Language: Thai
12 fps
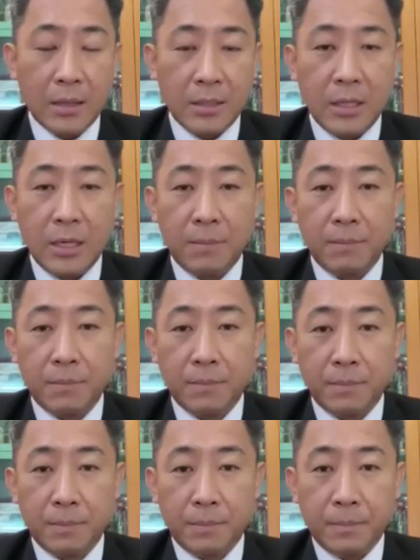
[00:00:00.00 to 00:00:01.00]
อาชีพ
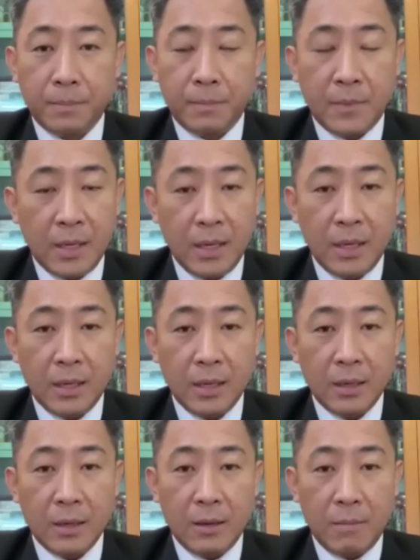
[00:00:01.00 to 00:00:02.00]
ที่
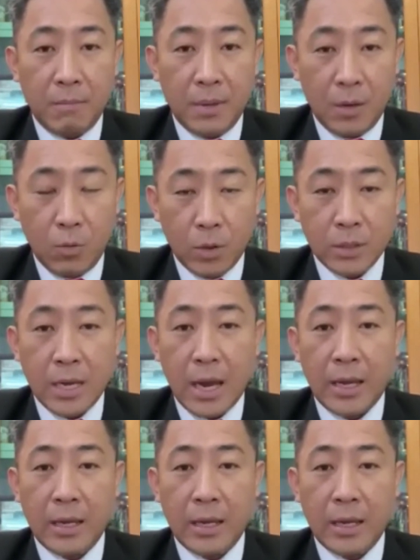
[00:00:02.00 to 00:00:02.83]
มีหัวใจ